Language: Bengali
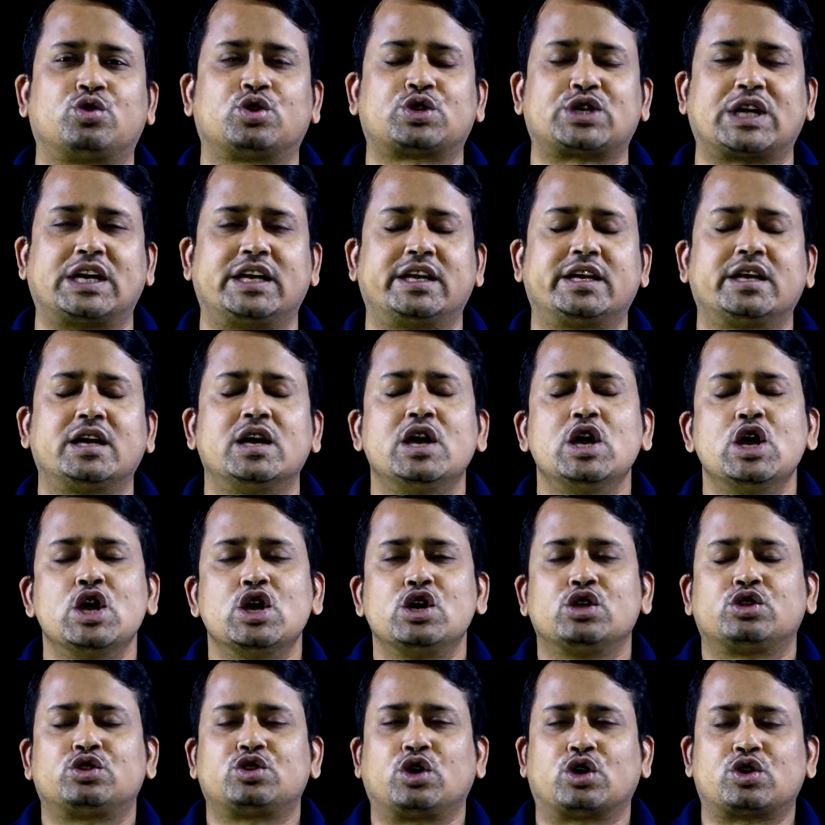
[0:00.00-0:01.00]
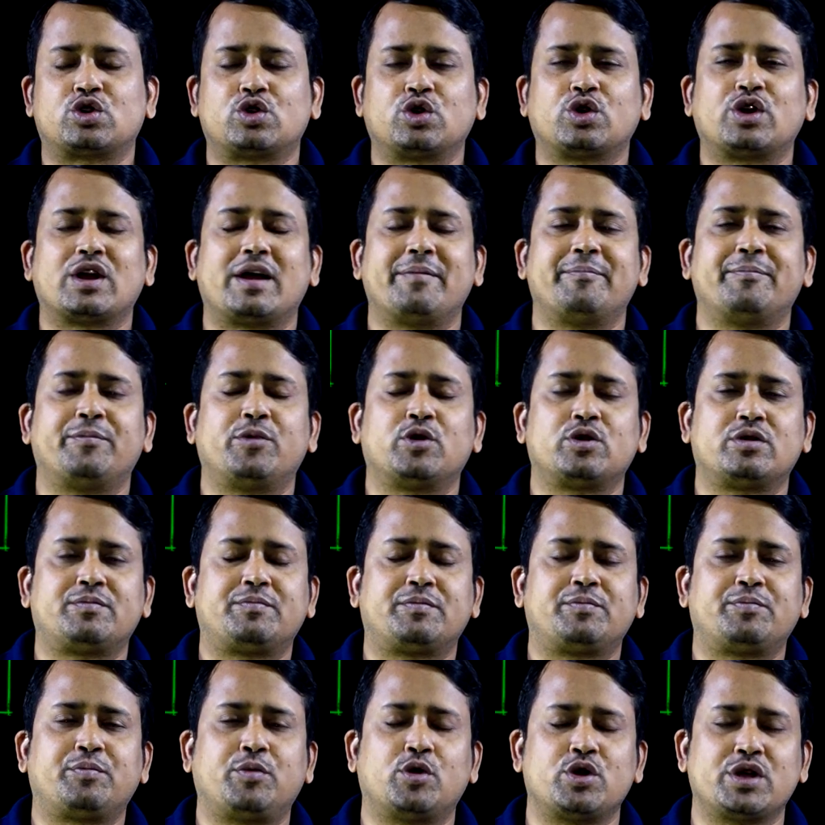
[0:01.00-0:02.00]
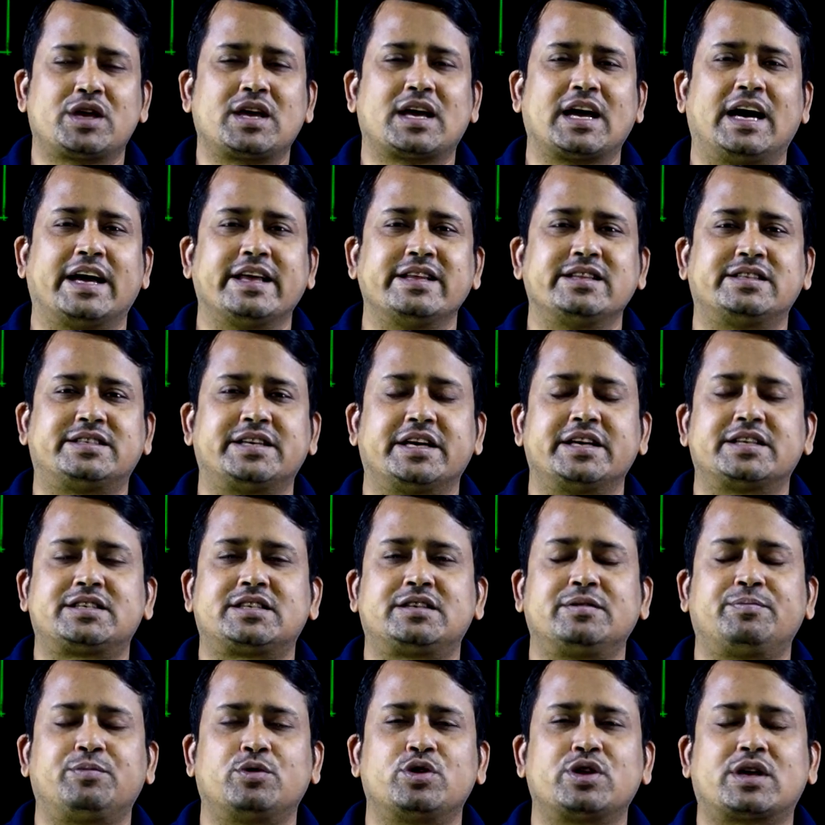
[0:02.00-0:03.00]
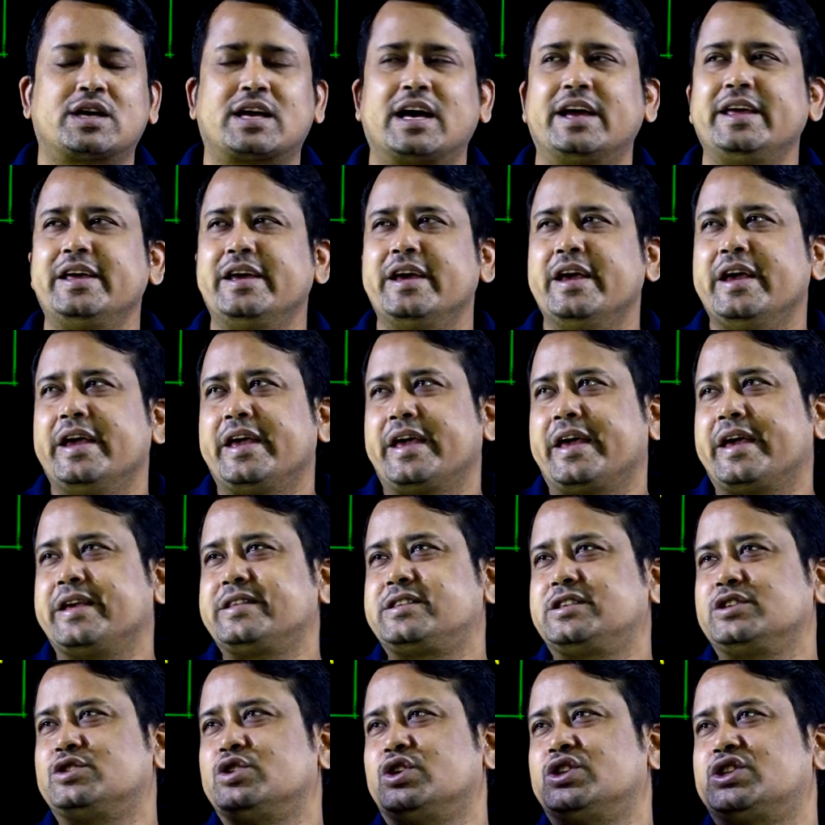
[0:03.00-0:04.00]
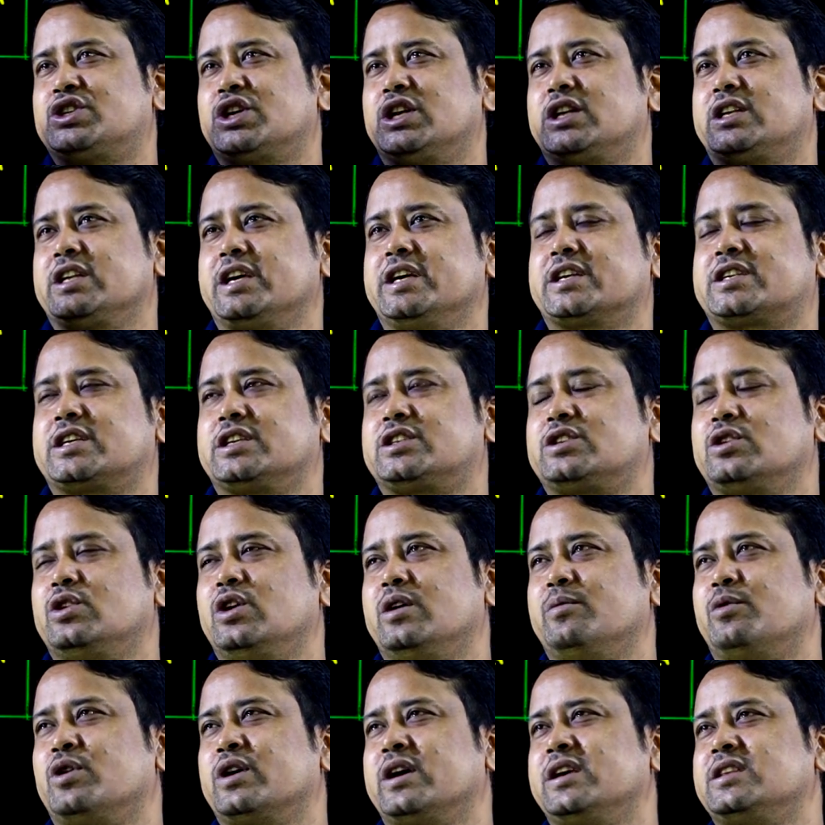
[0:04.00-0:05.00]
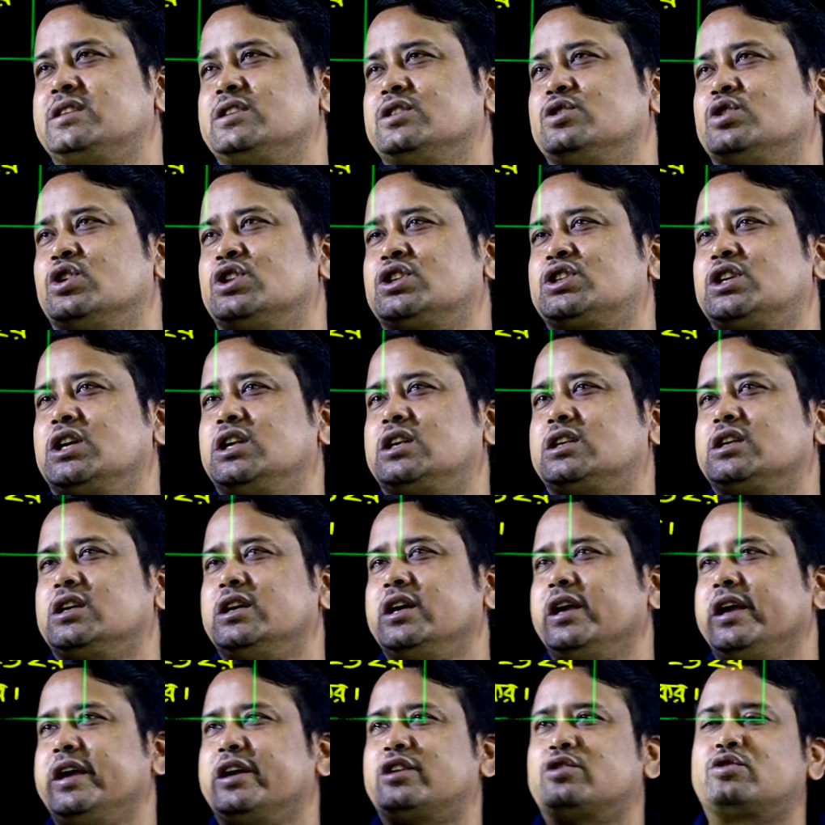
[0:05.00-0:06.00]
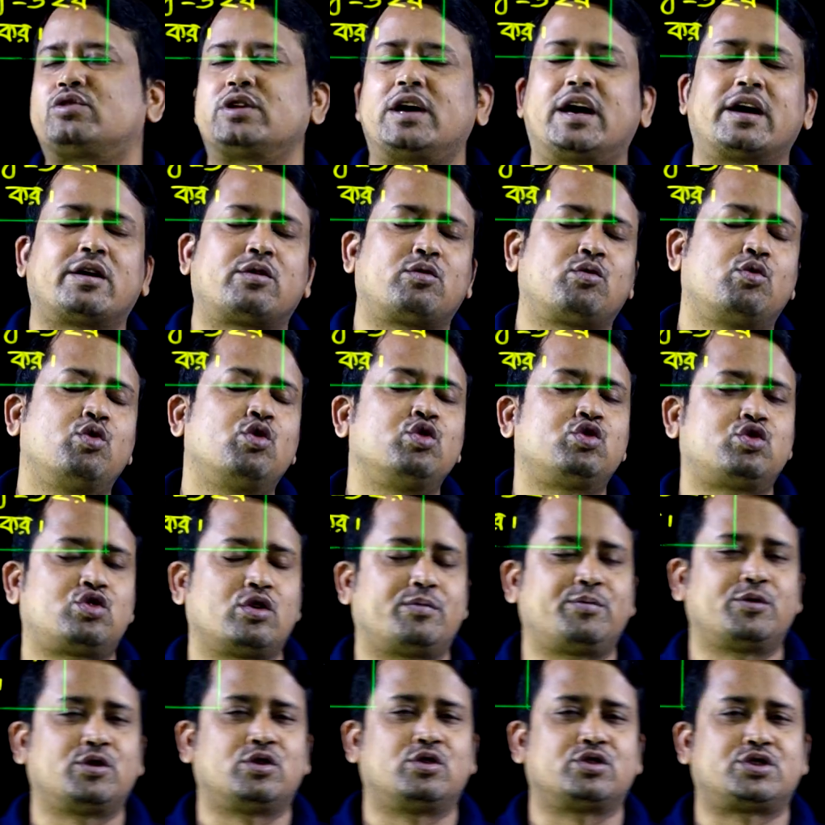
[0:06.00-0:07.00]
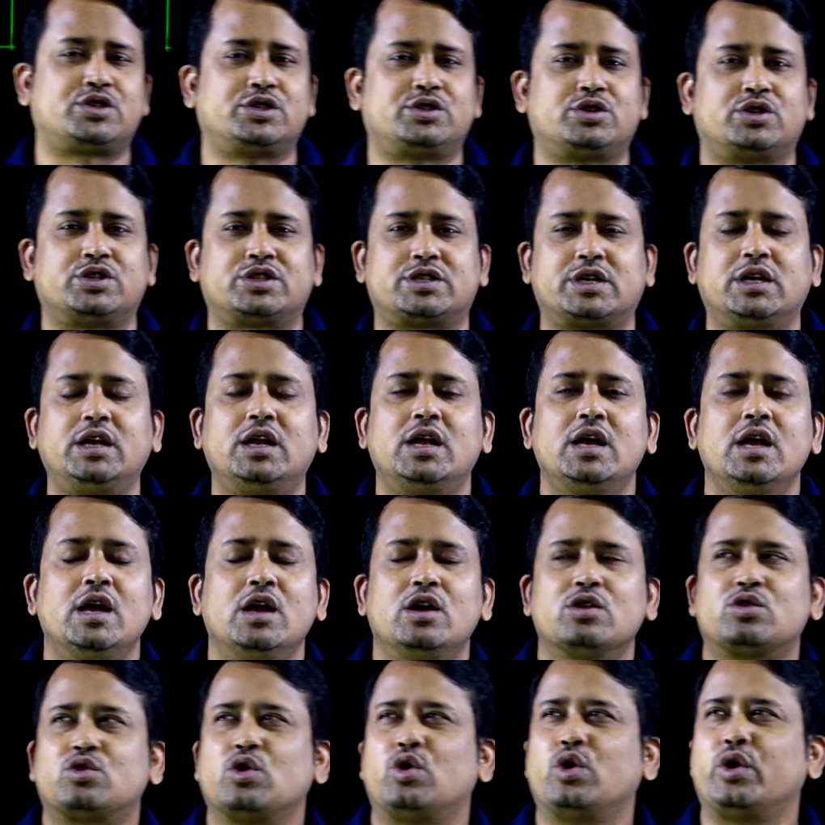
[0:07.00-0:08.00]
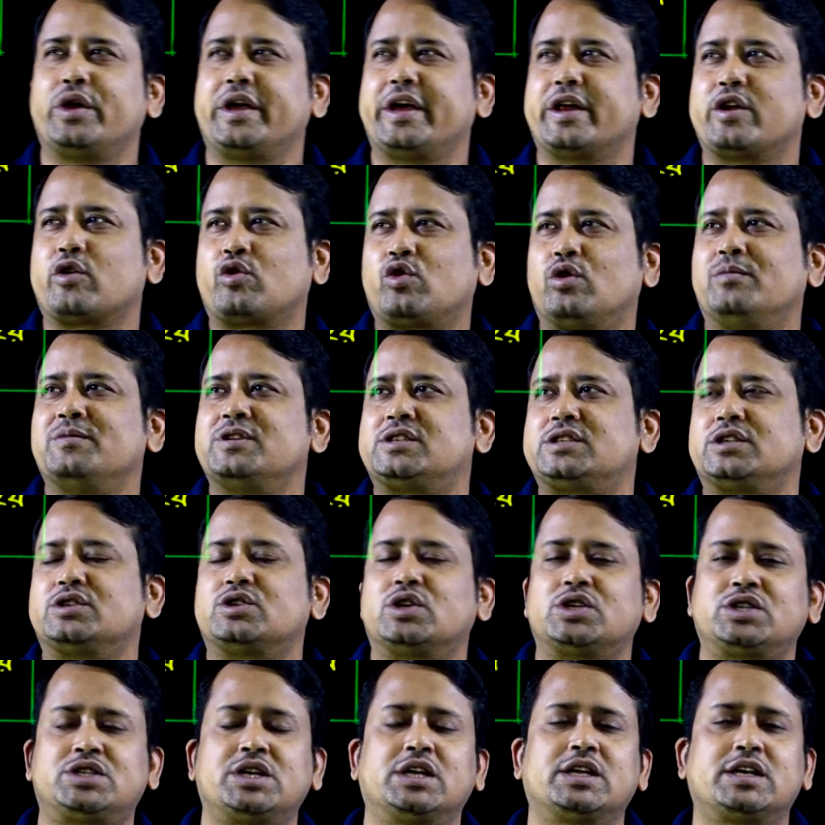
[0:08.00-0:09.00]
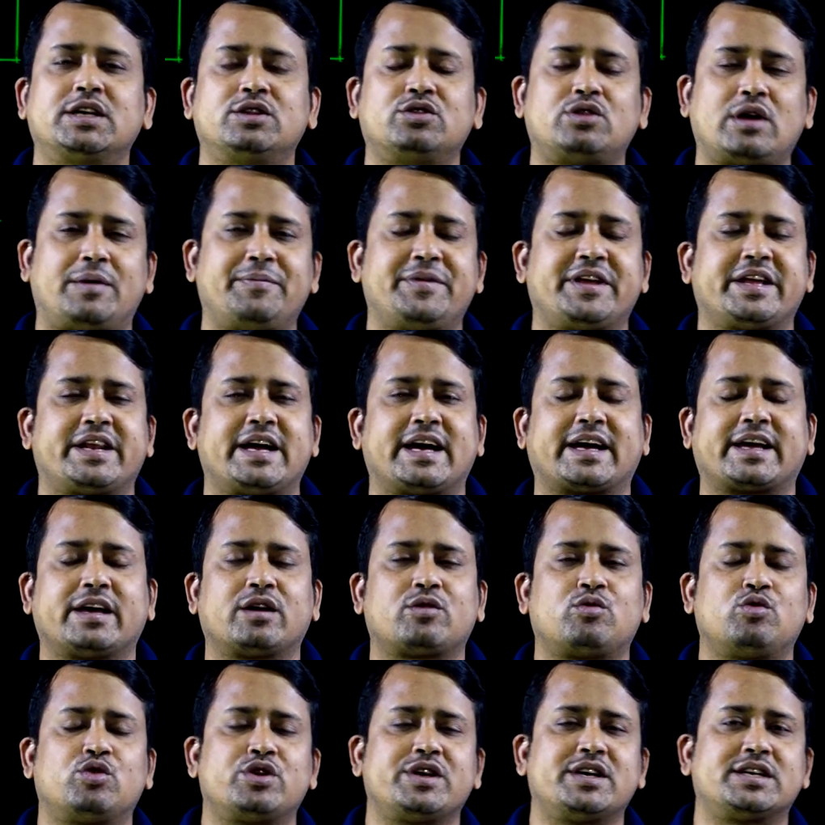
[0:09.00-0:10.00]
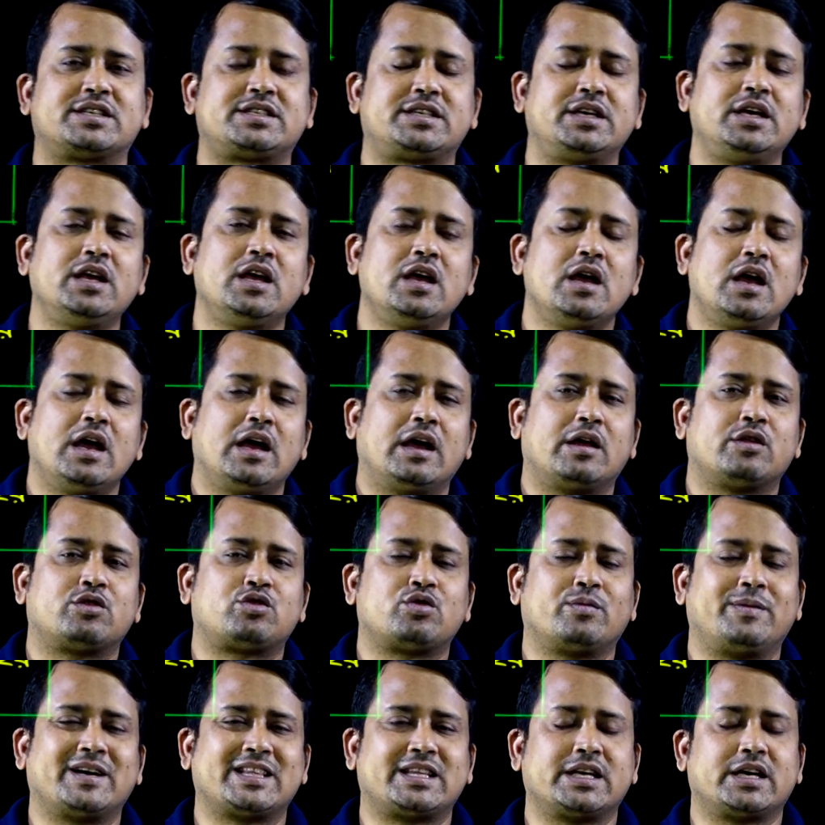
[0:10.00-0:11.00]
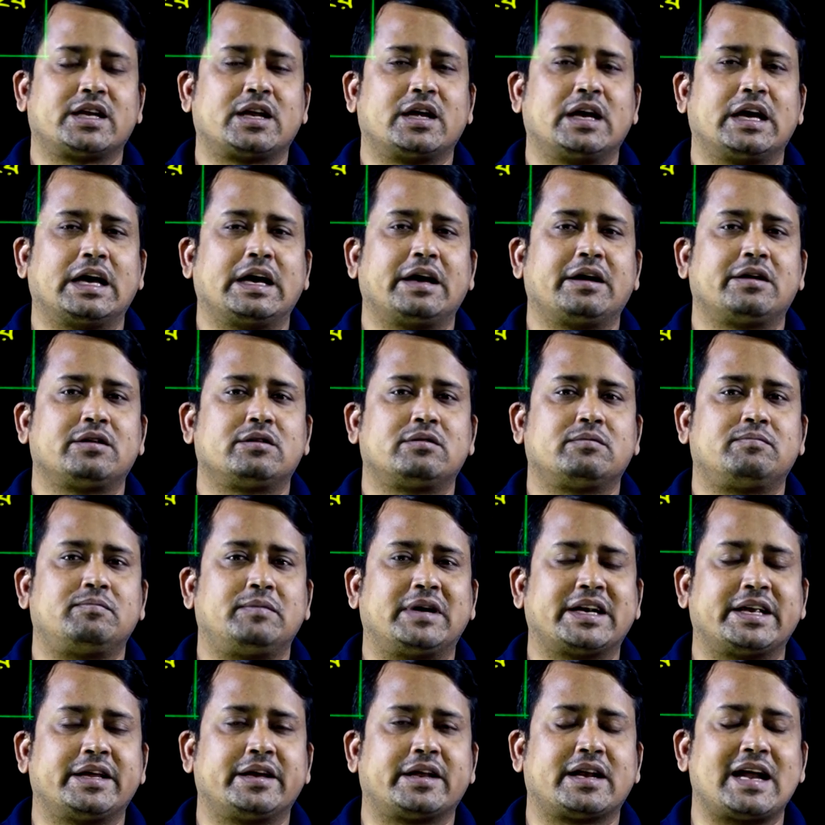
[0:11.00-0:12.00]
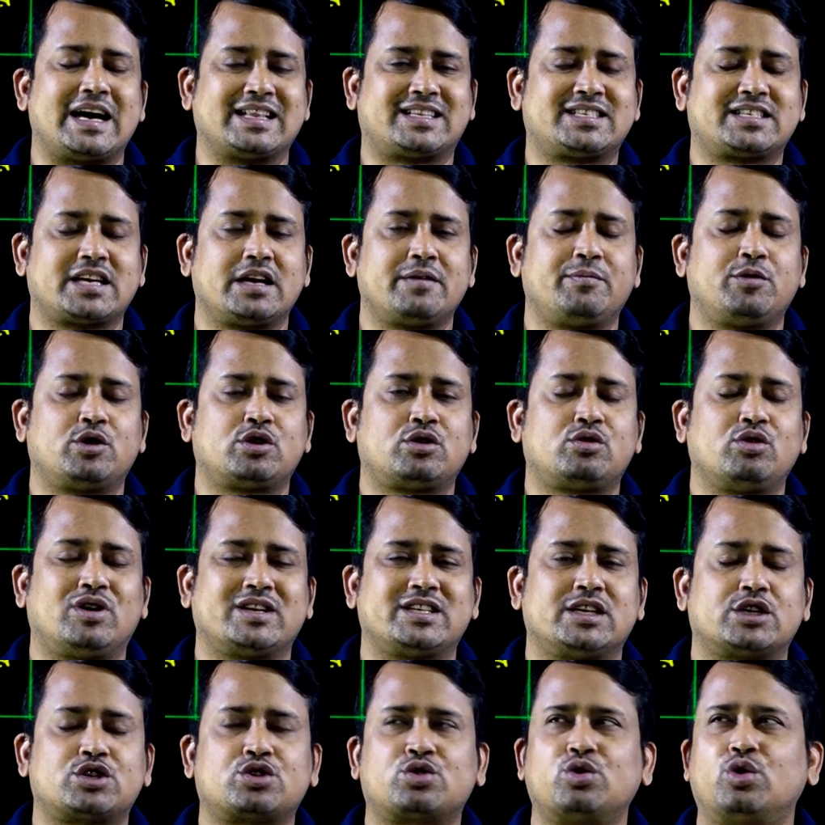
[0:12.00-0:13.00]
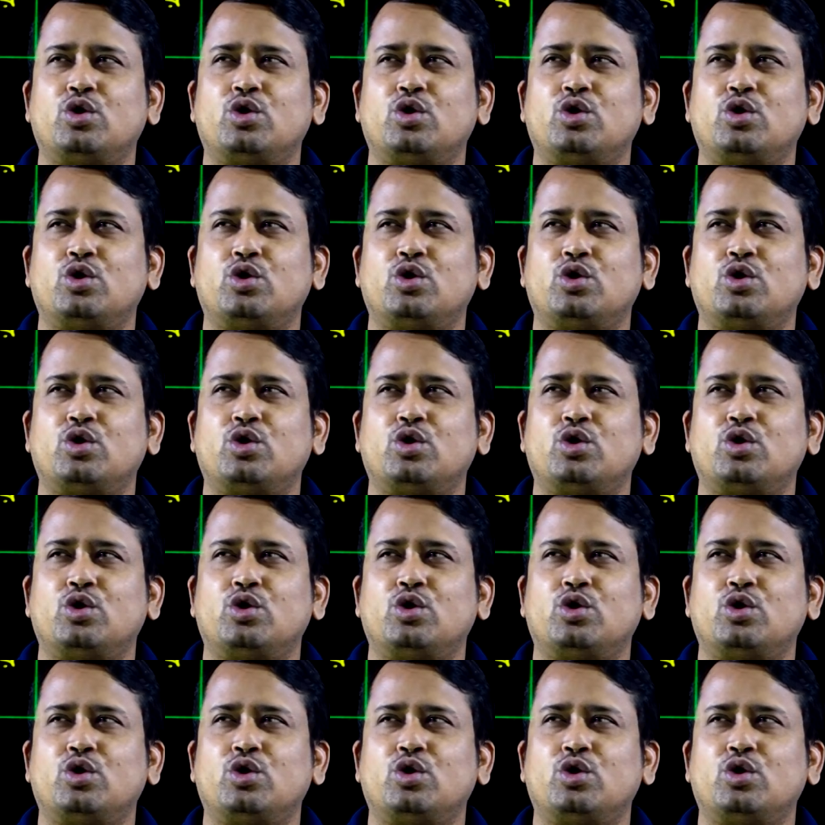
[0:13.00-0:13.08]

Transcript: সালে চট্টগ্রাম বোর্ড পরীক্ষায় জেএসসি পরীক্ষায় এই সৃজনশীলটি এসেছিল এবং এই সৃজনশীলটি একটা গুরুত্বপূর্ণ সৃজনশীল তো এরকমই সৃজনশীল কিন্তু আমি এর আগে করিয়েছি তোমাদের মানে রাজশাহী বোর্ড দু হাজার